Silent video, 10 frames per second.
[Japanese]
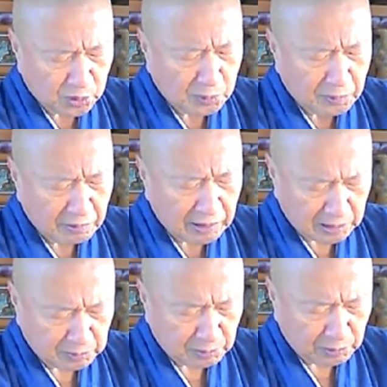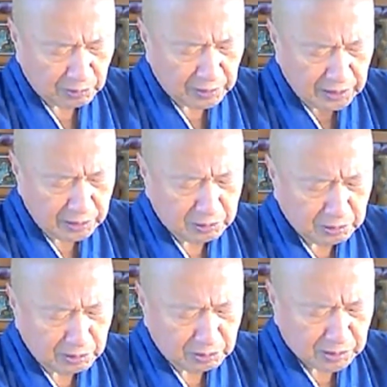言葉の中に。1
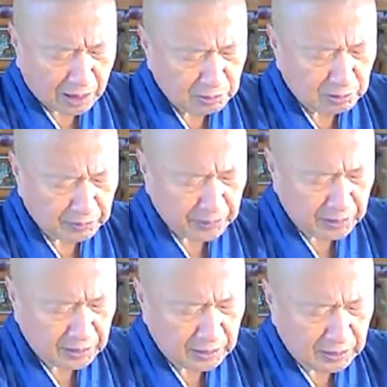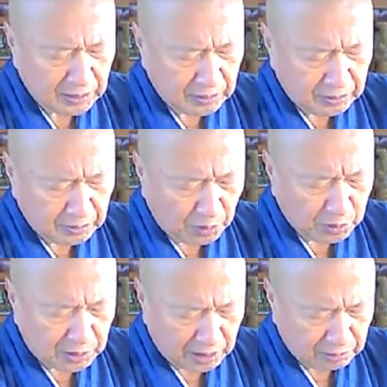句、2句、3句。
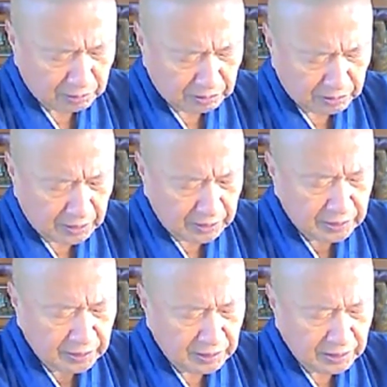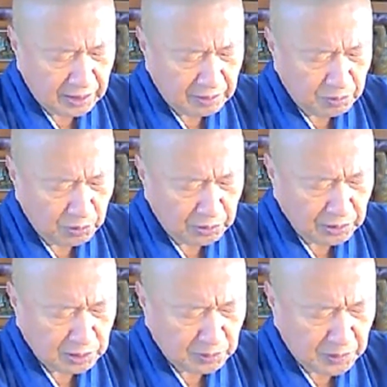持っている。一元門
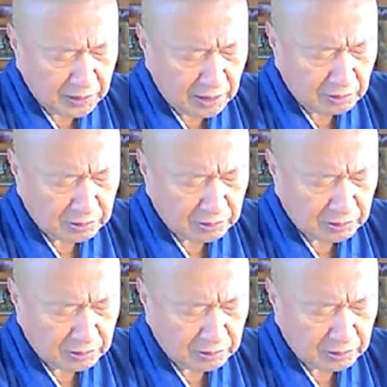にすべから